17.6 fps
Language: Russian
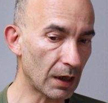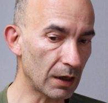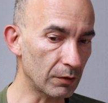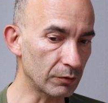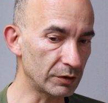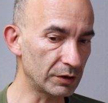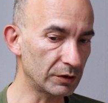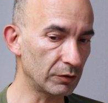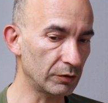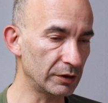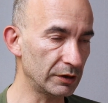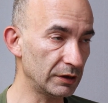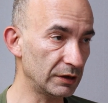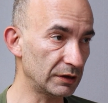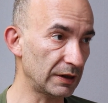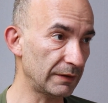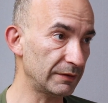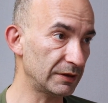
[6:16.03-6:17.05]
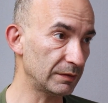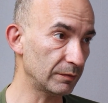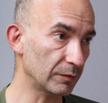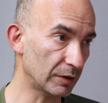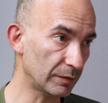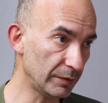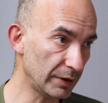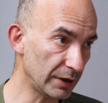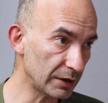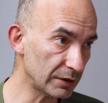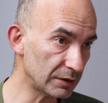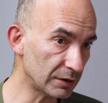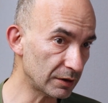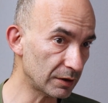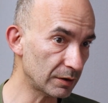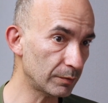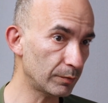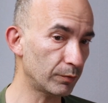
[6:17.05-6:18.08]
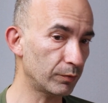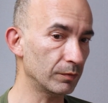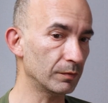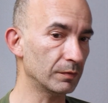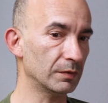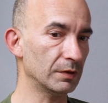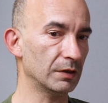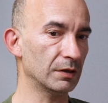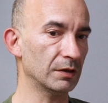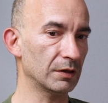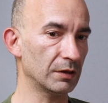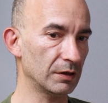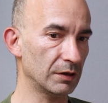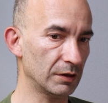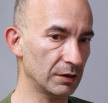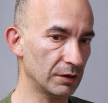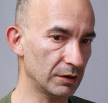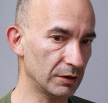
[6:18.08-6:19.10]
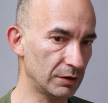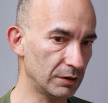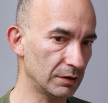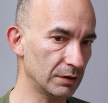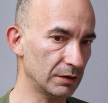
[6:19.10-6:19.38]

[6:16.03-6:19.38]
аудитории независимых медиа, э,